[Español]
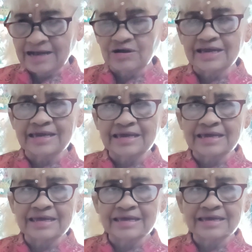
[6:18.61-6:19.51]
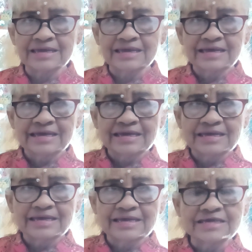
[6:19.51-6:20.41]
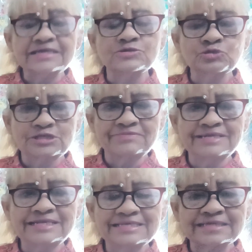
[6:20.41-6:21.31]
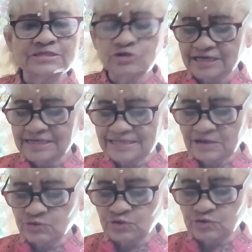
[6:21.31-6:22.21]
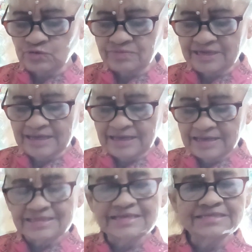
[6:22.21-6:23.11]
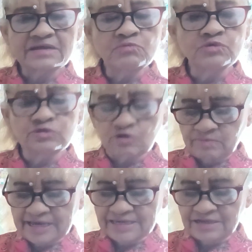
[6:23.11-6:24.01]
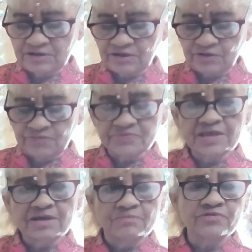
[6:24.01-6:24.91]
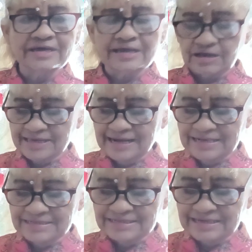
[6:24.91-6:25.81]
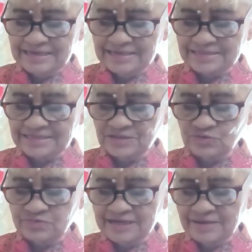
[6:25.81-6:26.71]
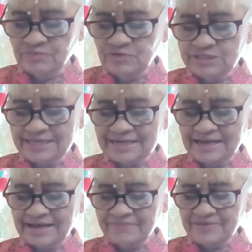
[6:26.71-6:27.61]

eh, su civilización, esa autonomía de ese mundo mágico, porque ya les dije que si estuviera muy cerca